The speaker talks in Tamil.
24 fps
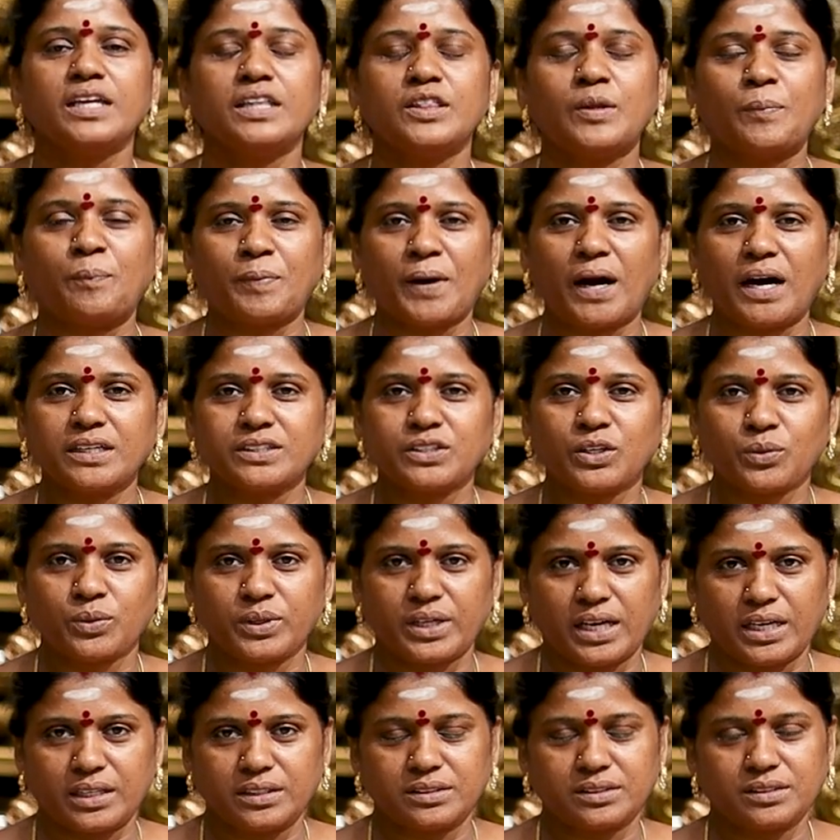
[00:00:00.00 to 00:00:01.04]
இந்த
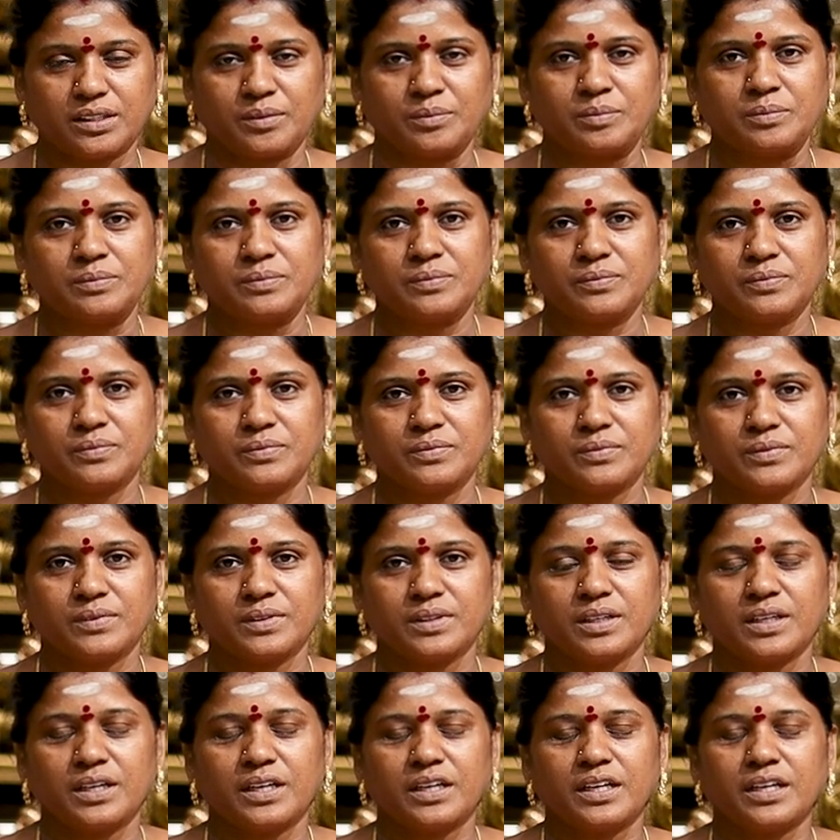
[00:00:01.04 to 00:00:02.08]
பாட்டோட அர்த்தம்
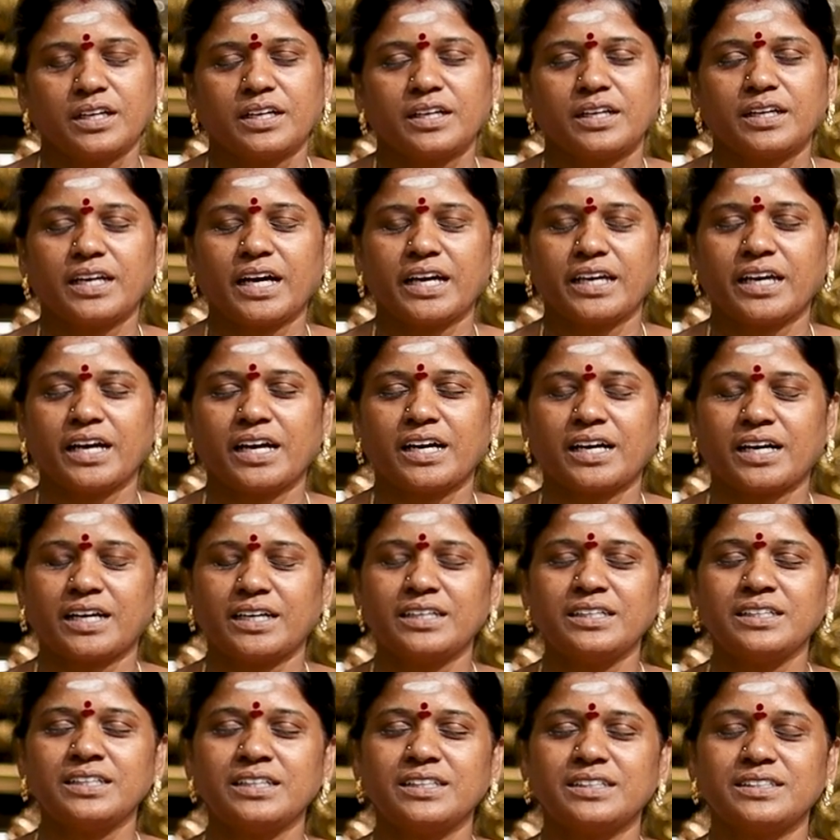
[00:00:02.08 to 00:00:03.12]
நான் என்
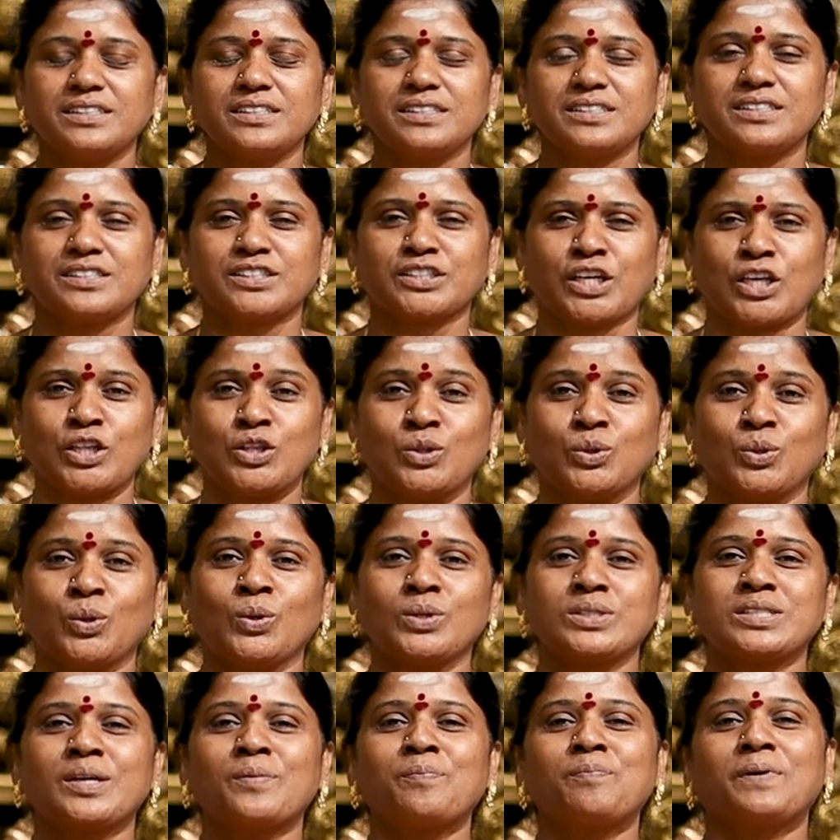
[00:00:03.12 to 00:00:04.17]
கண்ணு
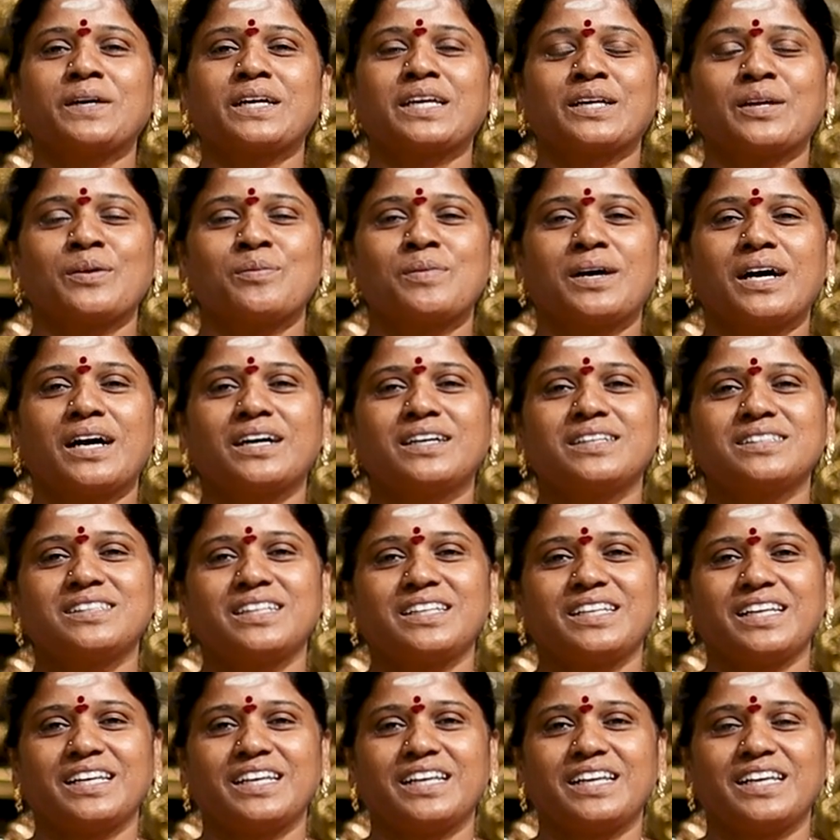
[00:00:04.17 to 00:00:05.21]
சந்தோஷப்படுற
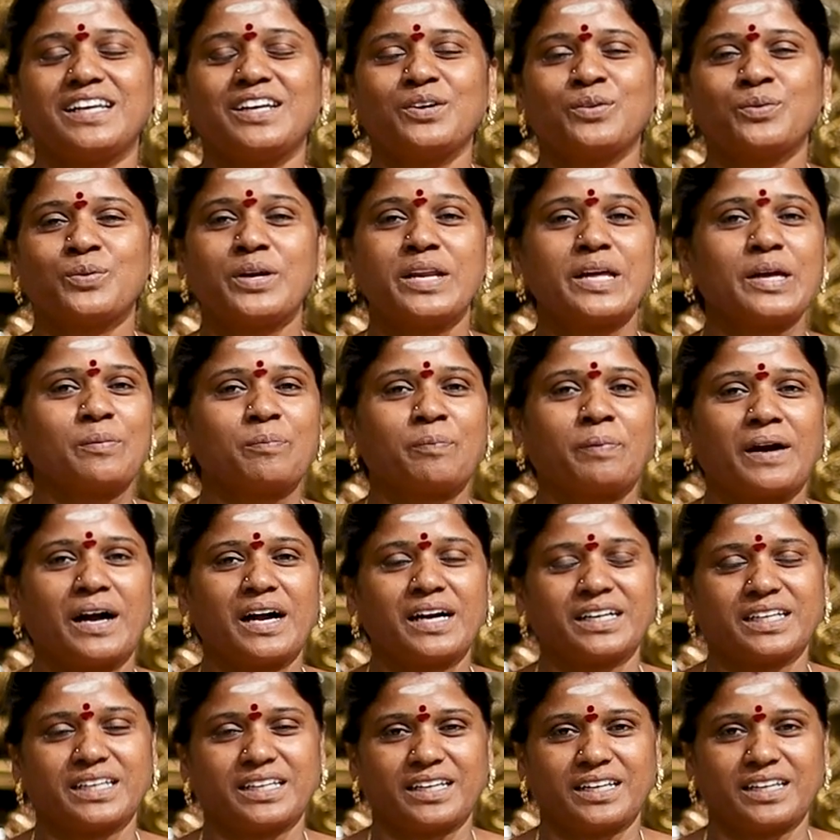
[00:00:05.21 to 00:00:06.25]
மாதிரி உன்னைய
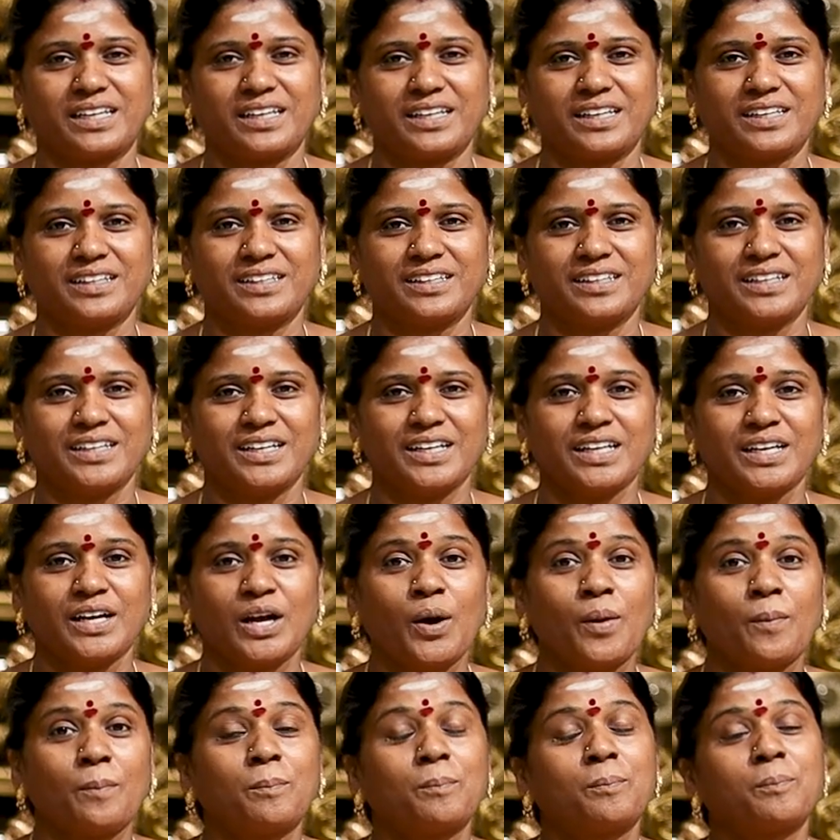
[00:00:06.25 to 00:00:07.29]
பார்க்குறேன்
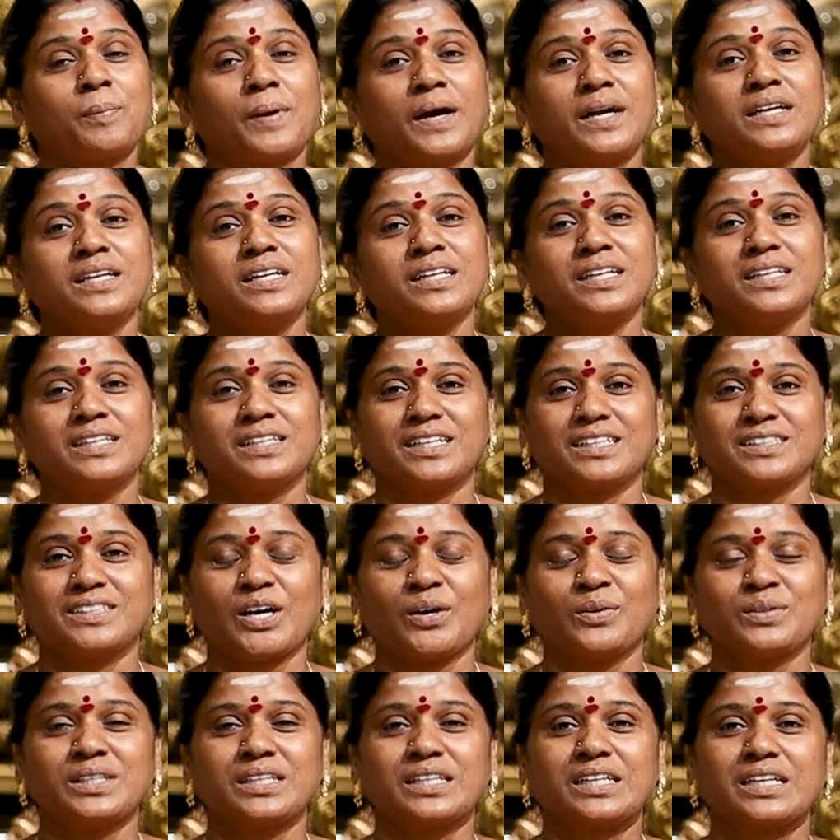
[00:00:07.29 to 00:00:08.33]
பண்ணு
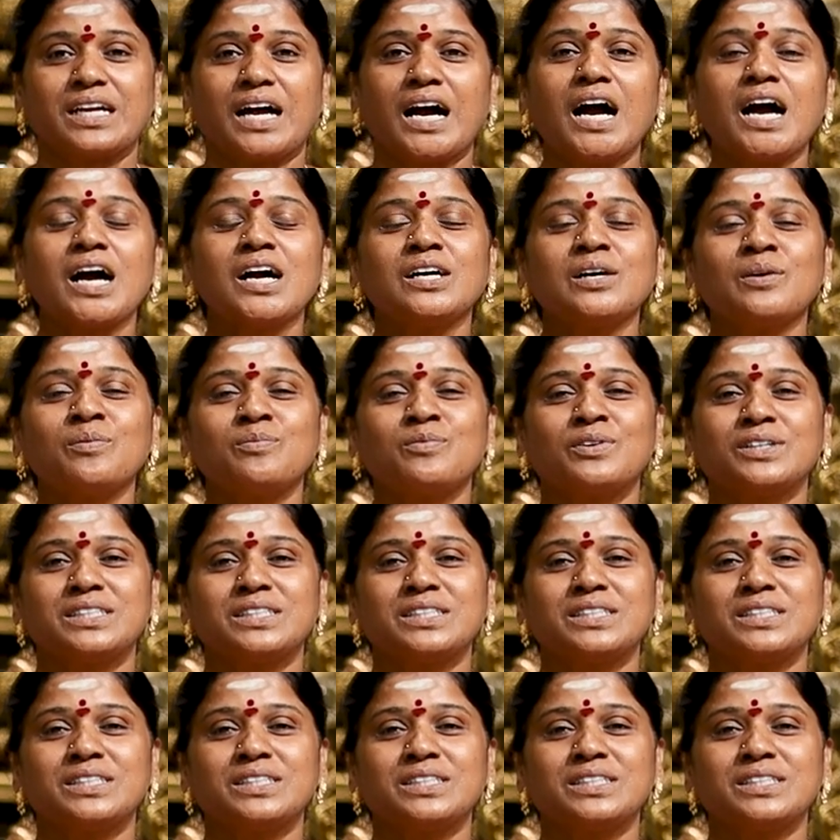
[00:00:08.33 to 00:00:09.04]
அதாவது ராகம்